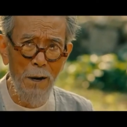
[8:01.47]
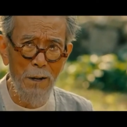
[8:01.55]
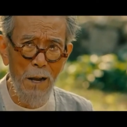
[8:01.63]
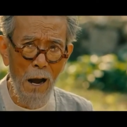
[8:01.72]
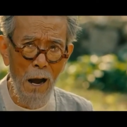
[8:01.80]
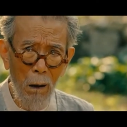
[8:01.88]
सैम
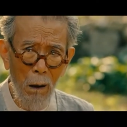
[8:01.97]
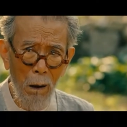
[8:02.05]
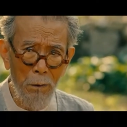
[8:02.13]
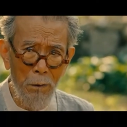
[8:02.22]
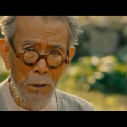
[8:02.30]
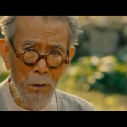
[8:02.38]
की मोम
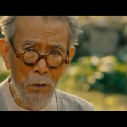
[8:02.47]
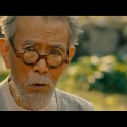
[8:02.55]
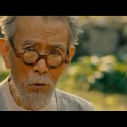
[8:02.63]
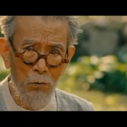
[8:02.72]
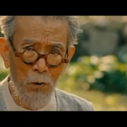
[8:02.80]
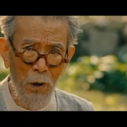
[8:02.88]
जिंदा है
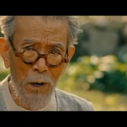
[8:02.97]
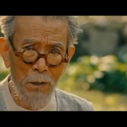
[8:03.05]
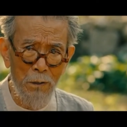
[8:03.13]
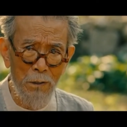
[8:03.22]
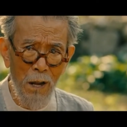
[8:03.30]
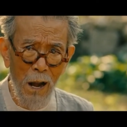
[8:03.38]
पर
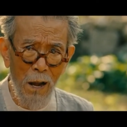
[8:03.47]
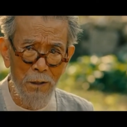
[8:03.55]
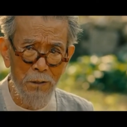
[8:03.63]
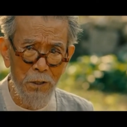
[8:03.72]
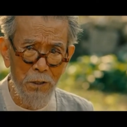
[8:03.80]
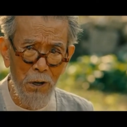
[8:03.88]
सैम उन्हें
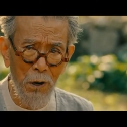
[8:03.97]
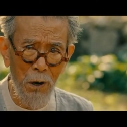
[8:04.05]
पसंद नहीं